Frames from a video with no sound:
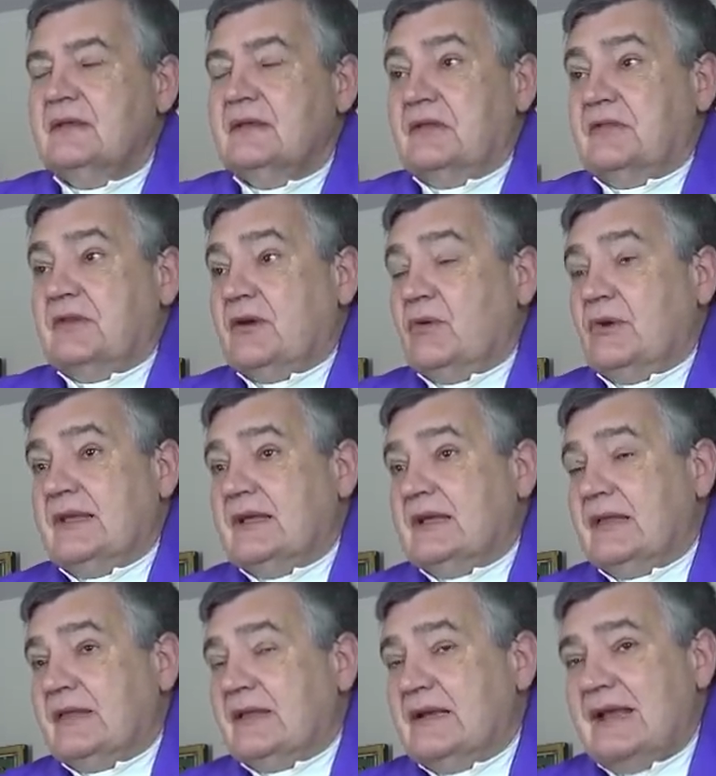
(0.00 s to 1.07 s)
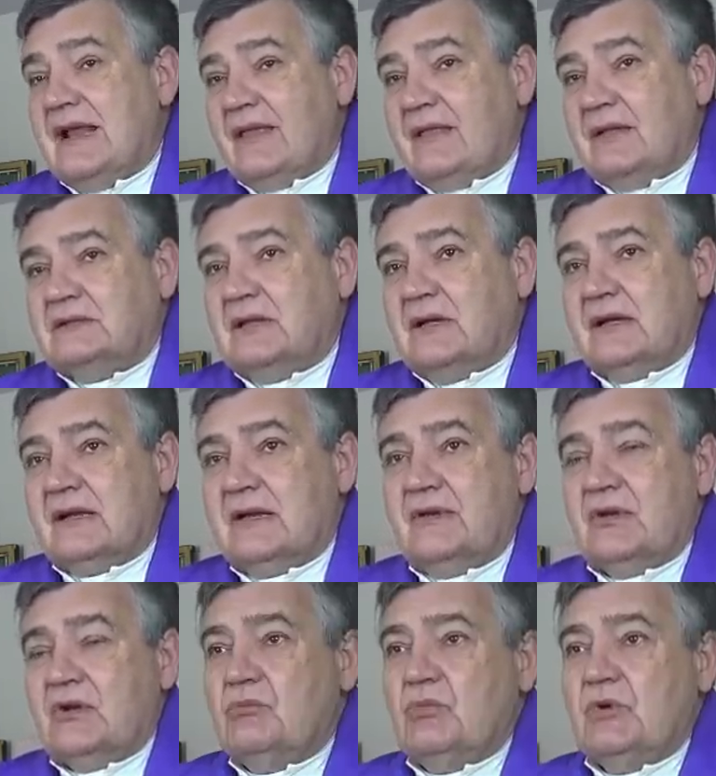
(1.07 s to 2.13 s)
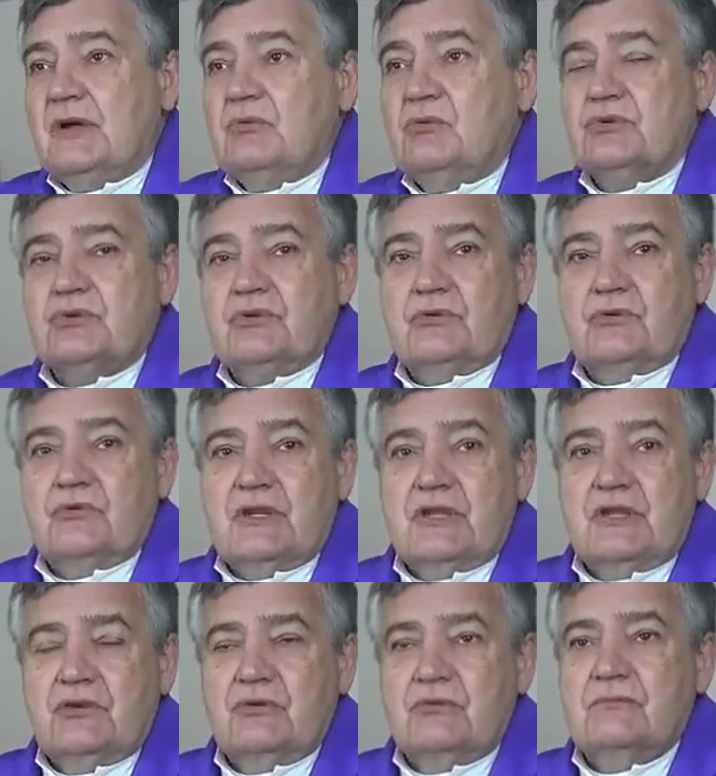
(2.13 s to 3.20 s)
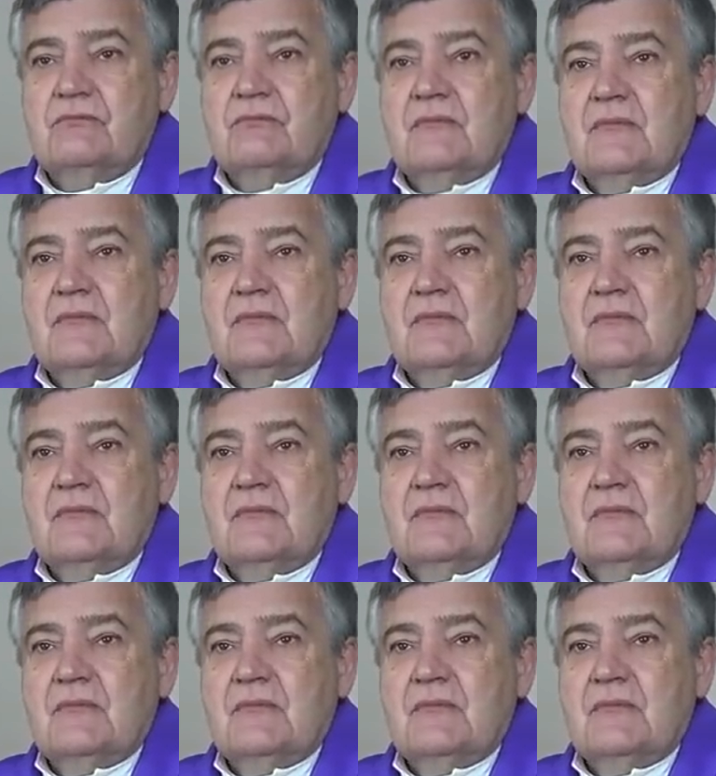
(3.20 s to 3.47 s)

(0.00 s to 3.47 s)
Quizá no haya nada, nada tan grave como el abuso de un niño,